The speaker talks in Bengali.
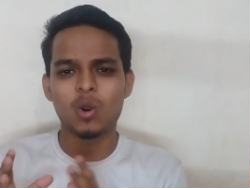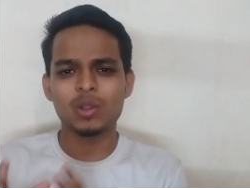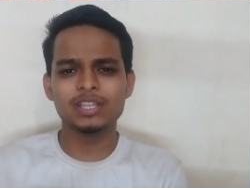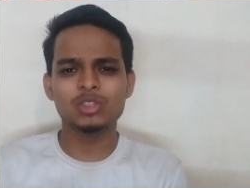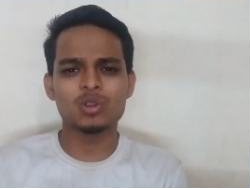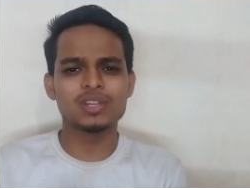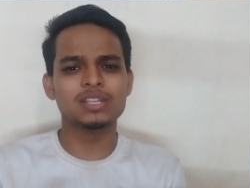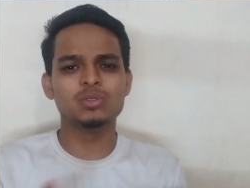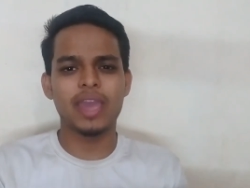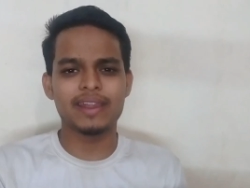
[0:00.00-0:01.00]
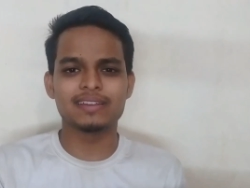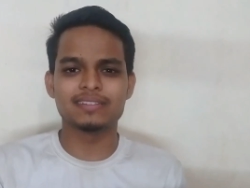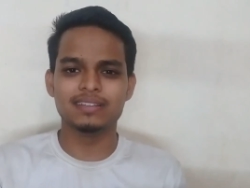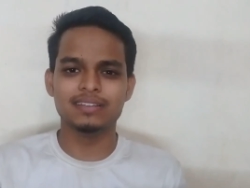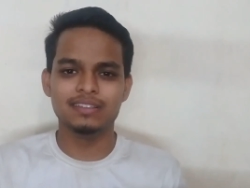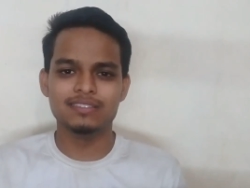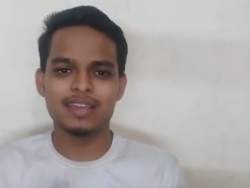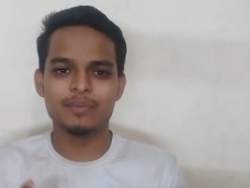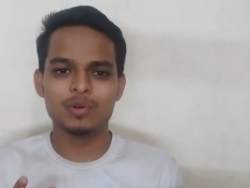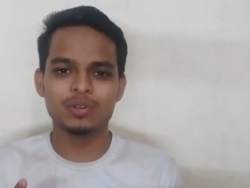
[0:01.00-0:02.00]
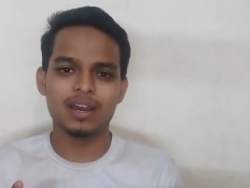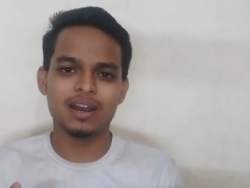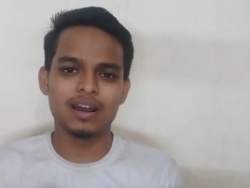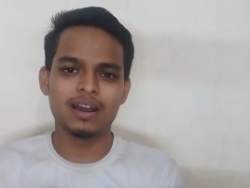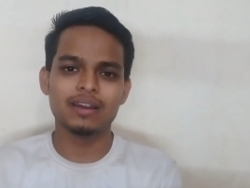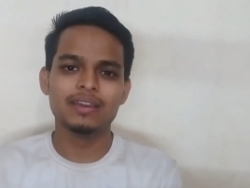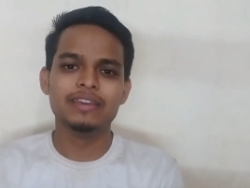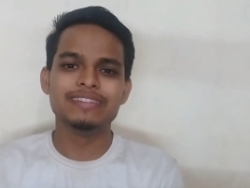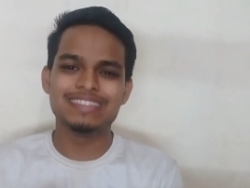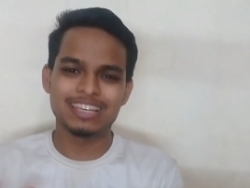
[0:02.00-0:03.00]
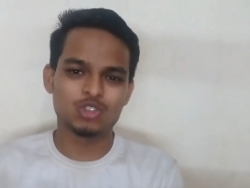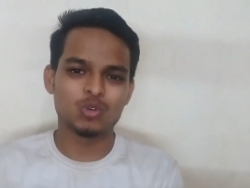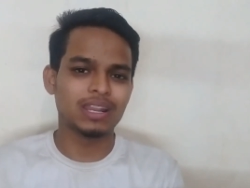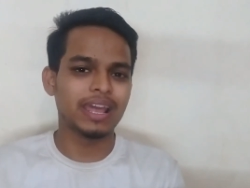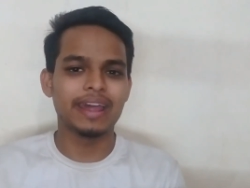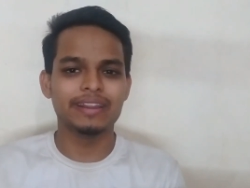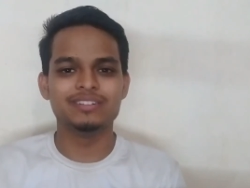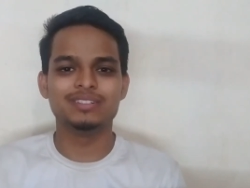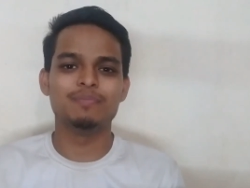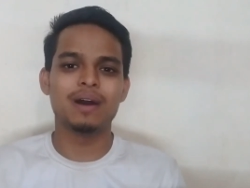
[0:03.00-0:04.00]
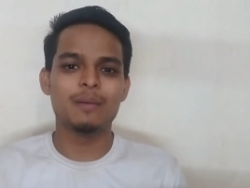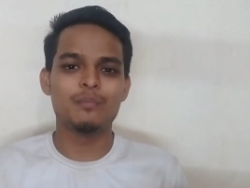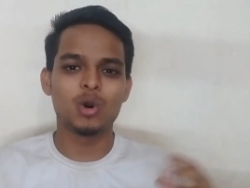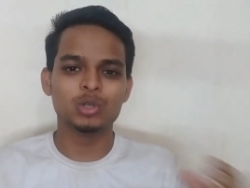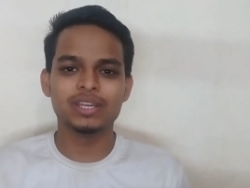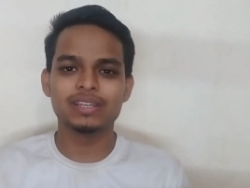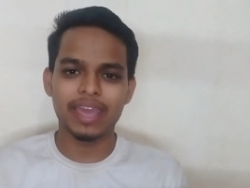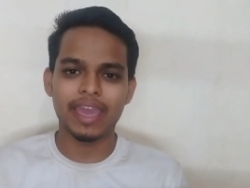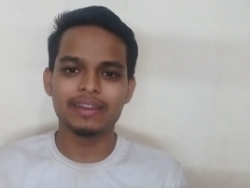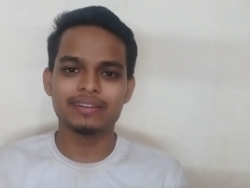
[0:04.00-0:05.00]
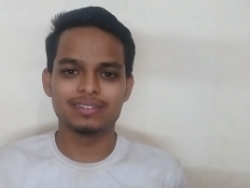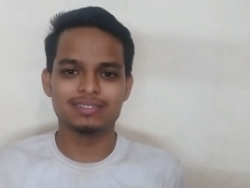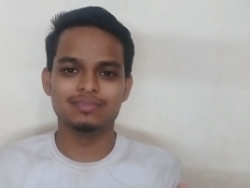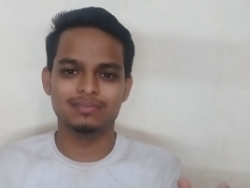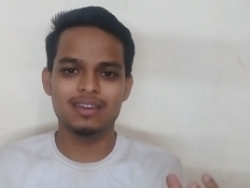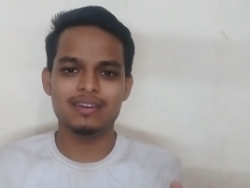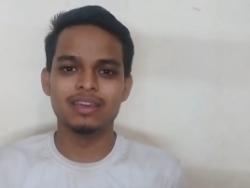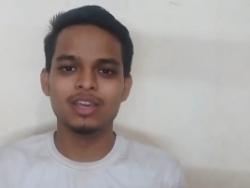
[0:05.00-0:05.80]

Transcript: অনেক ধরনের কিন্তু অ্যাড আছে যেমন সেক্সুয়াল অ্যাড বা মদের অ্যাড হ্যাঁ